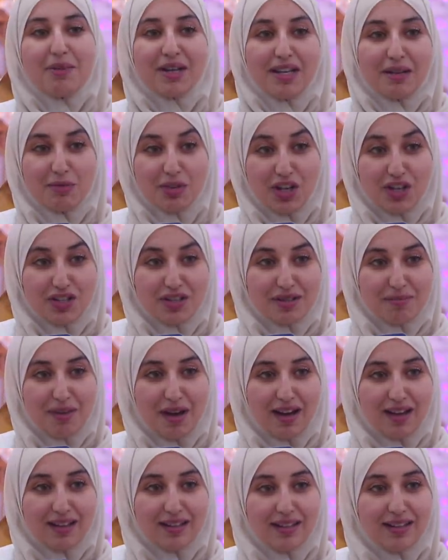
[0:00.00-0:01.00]
ما ماشي حاجات
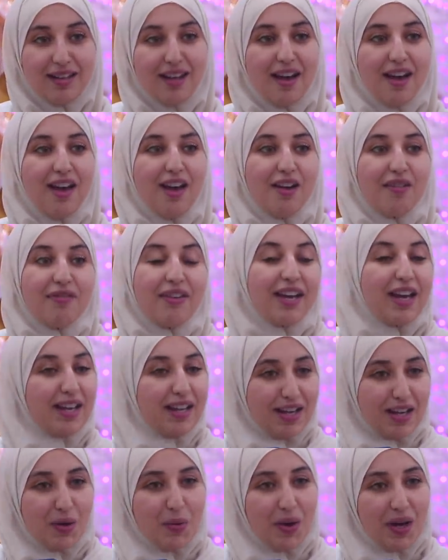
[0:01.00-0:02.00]
معقدين
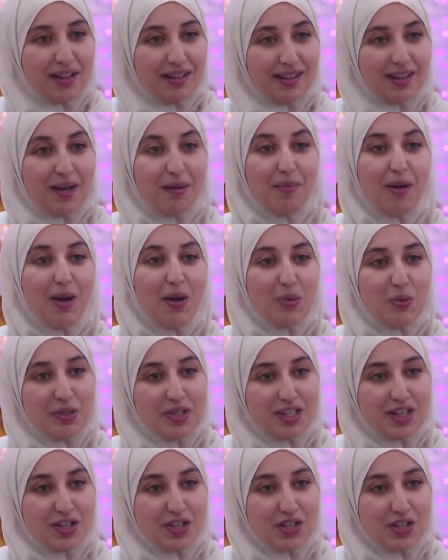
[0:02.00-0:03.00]
فكان كاين واحد الاقبال
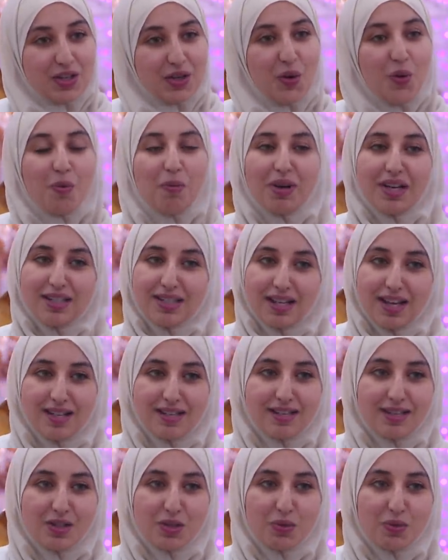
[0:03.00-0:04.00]
والتشجيع وبقيت
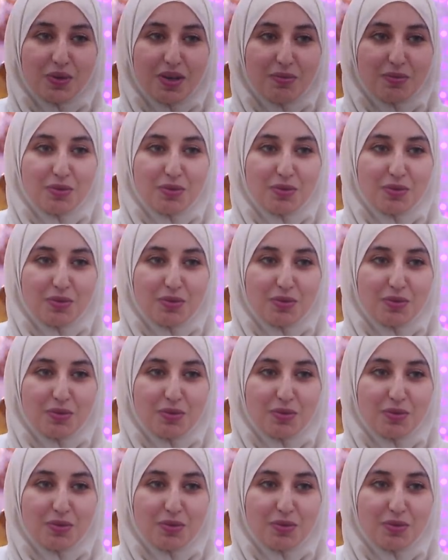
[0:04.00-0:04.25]
كنزيد شويه